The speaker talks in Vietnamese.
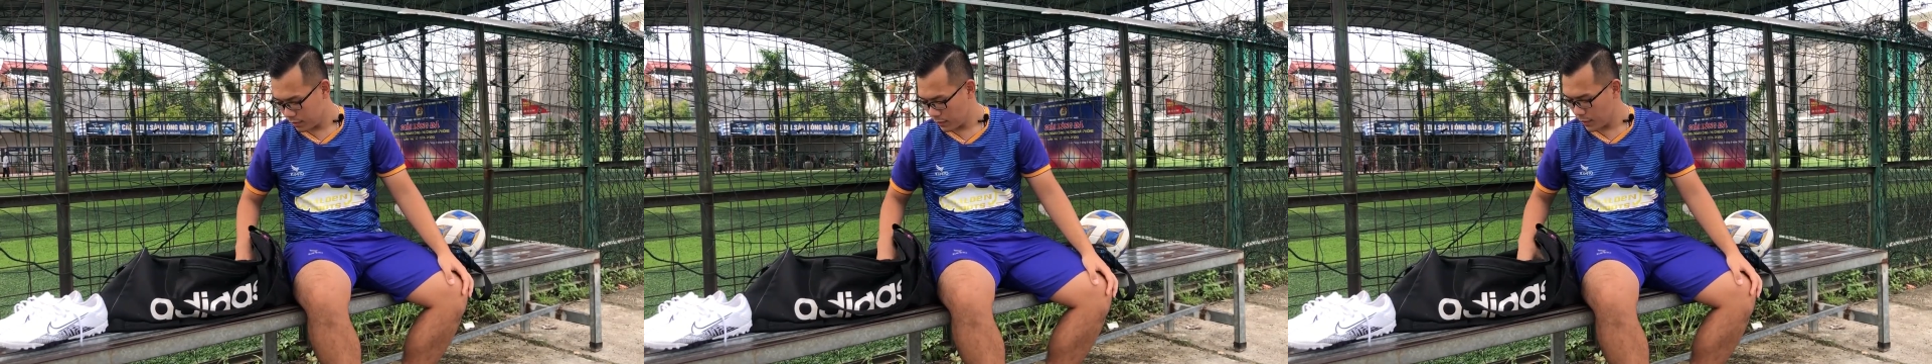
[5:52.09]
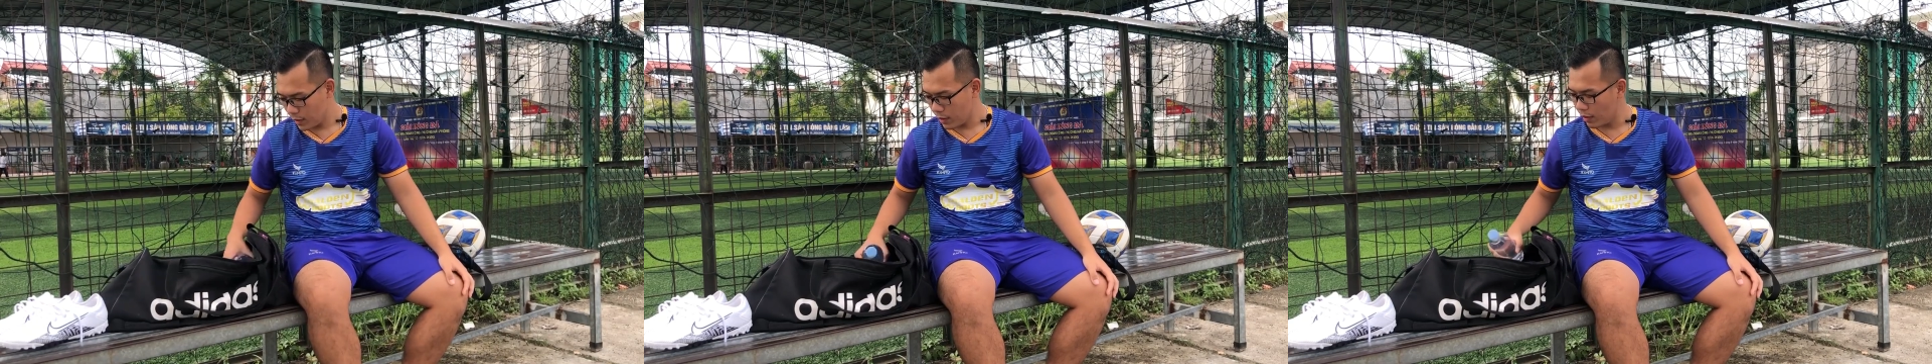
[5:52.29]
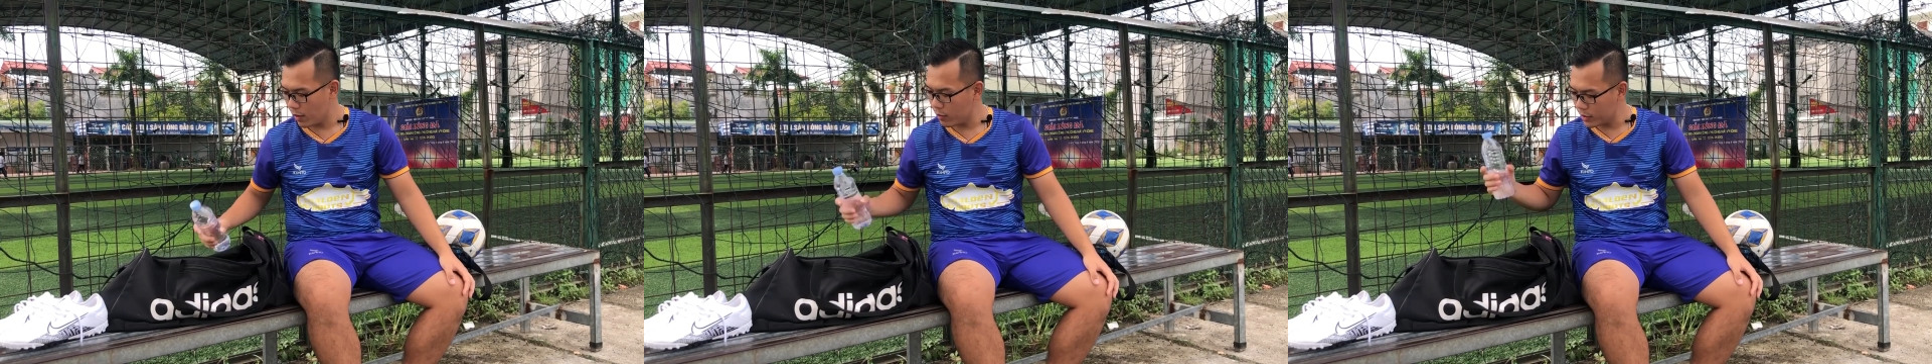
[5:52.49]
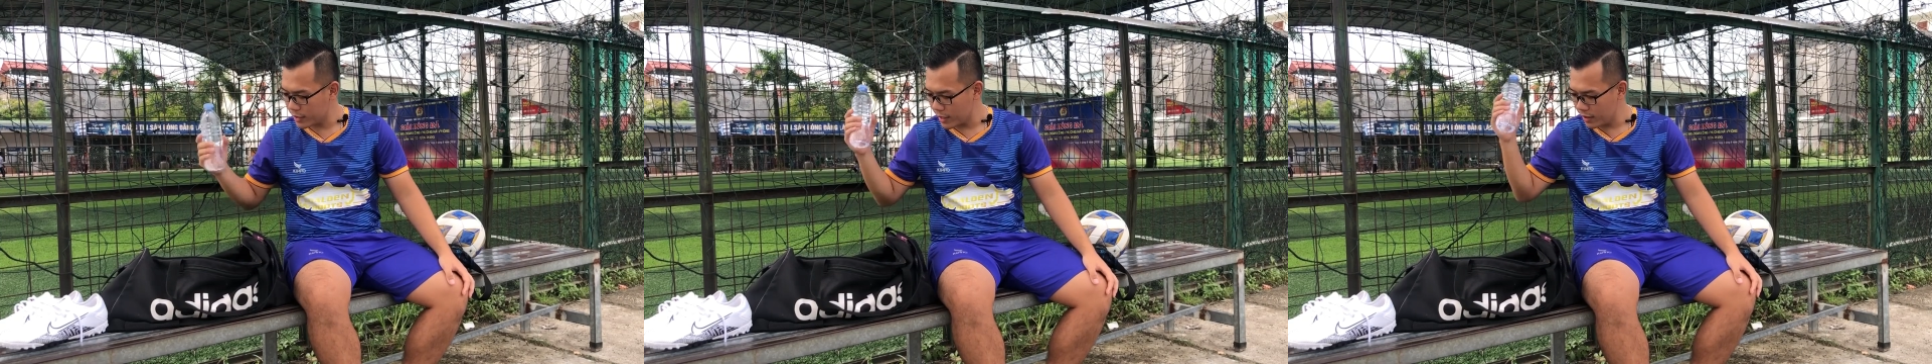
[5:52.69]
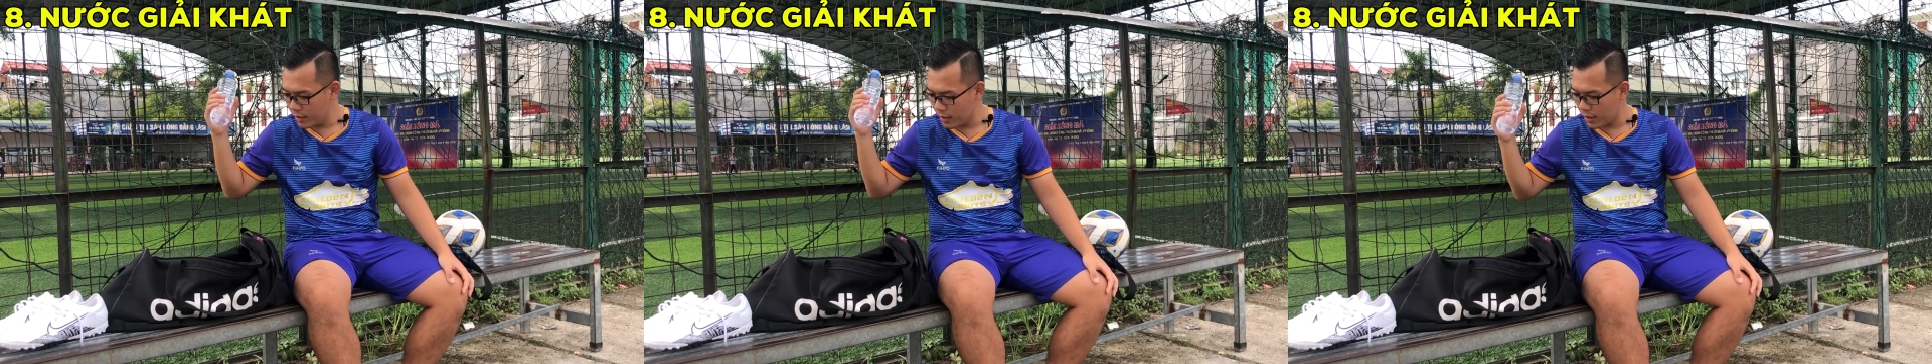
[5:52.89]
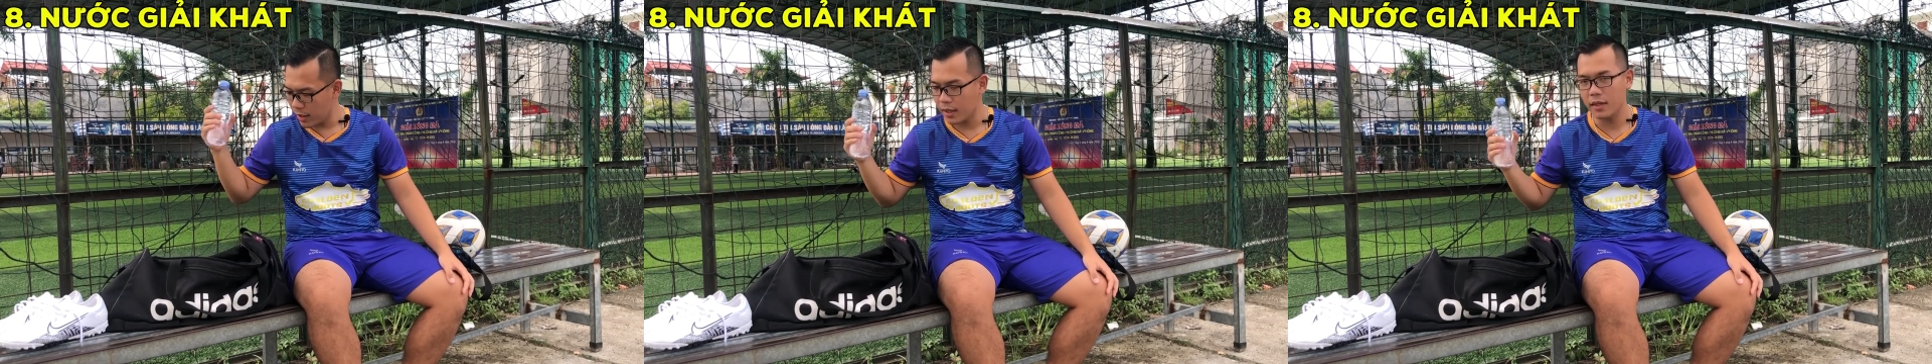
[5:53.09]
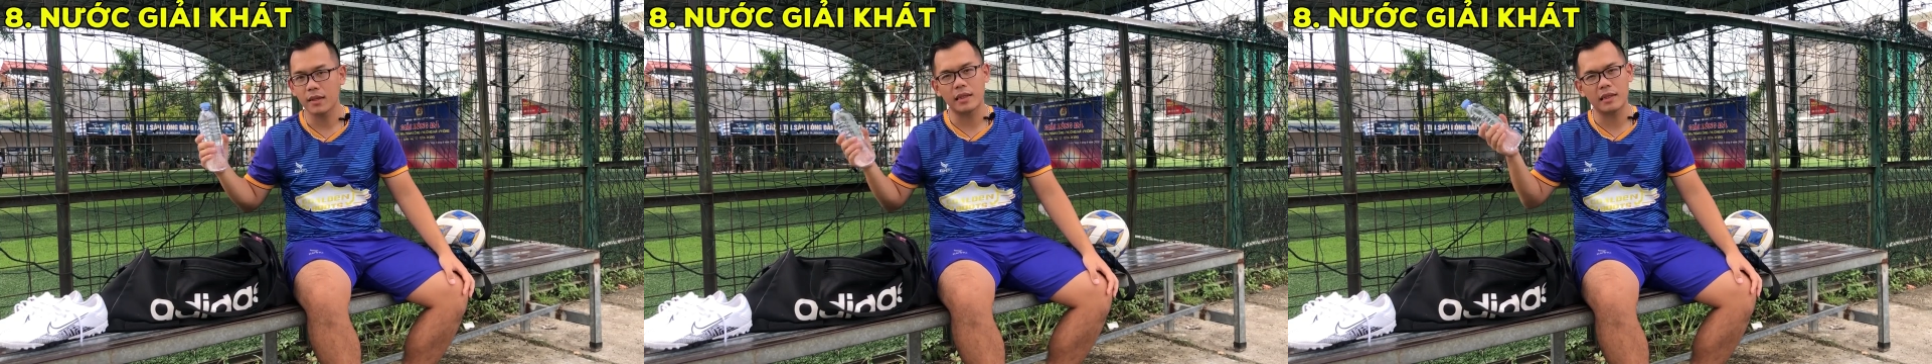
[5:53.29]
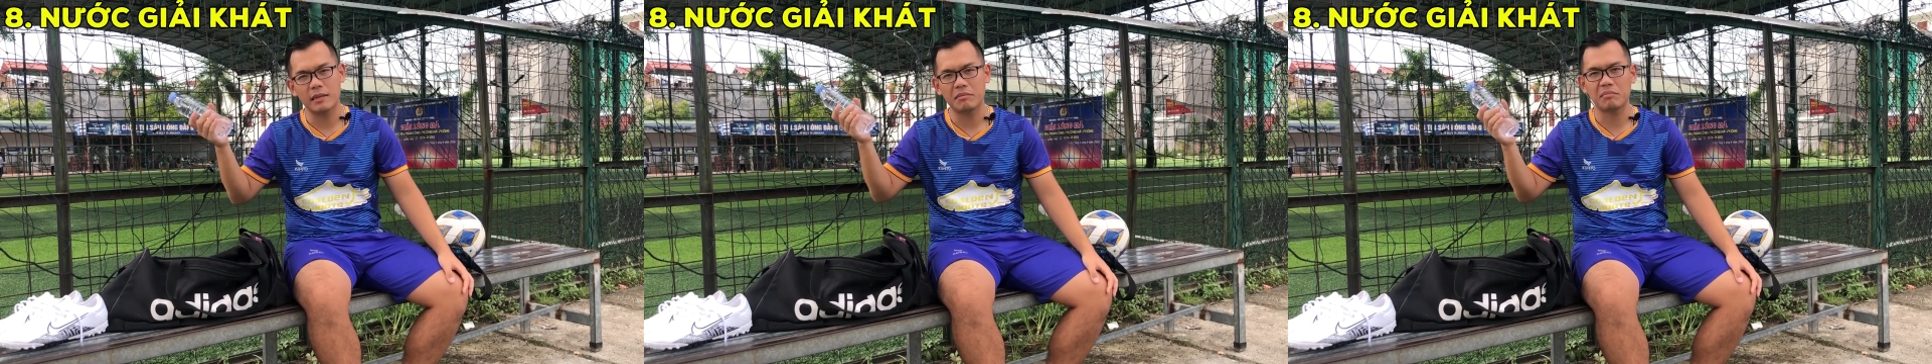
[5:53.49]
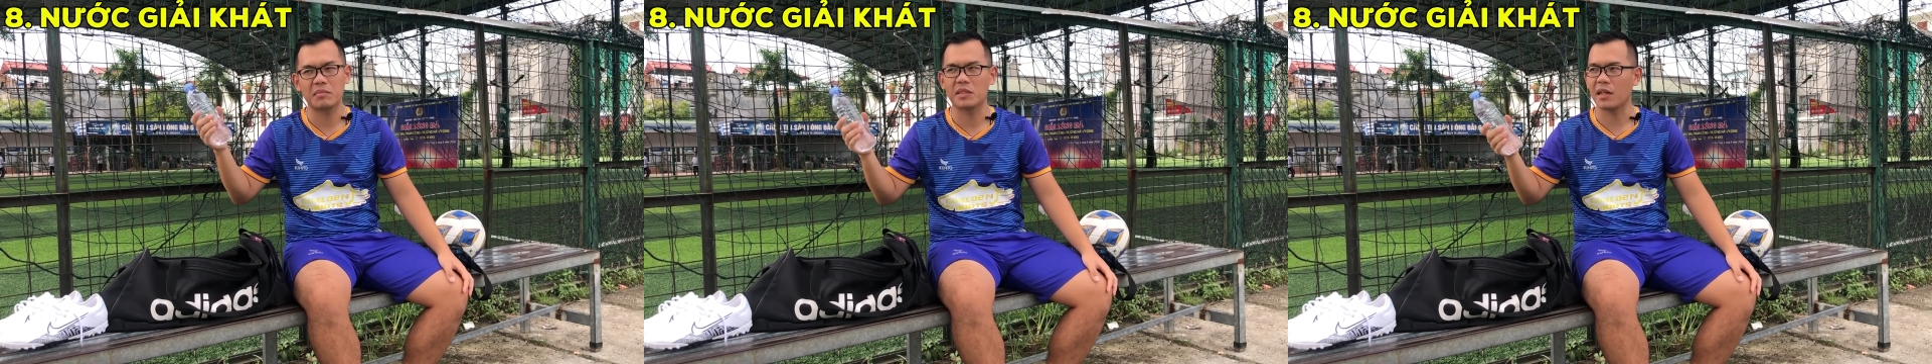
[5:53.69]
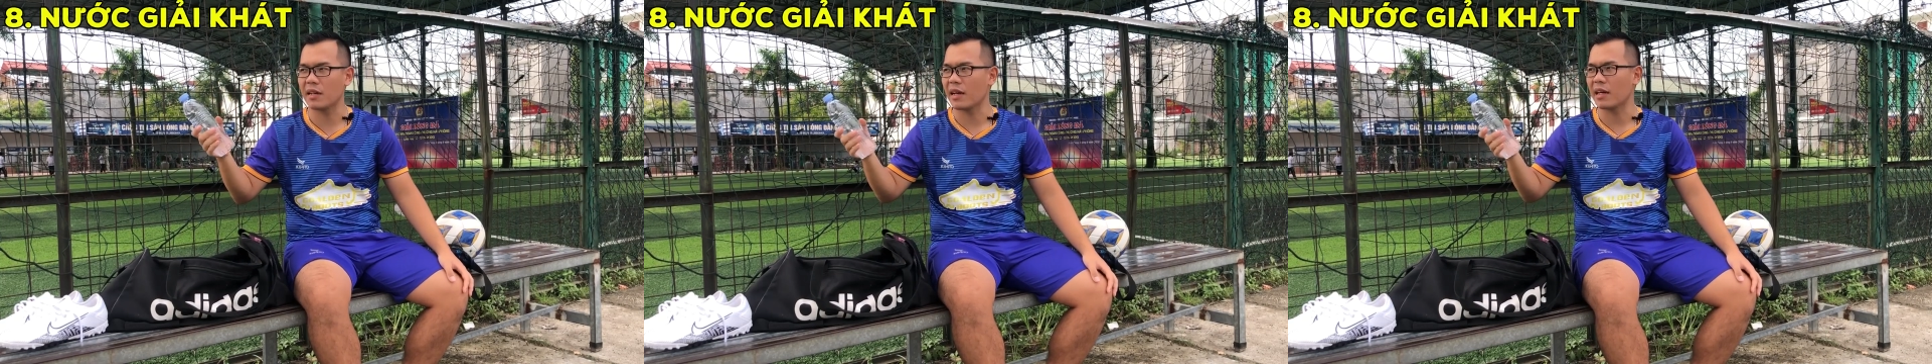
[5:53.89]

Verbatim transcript: Tiếp theo là một chai nước đây. Trời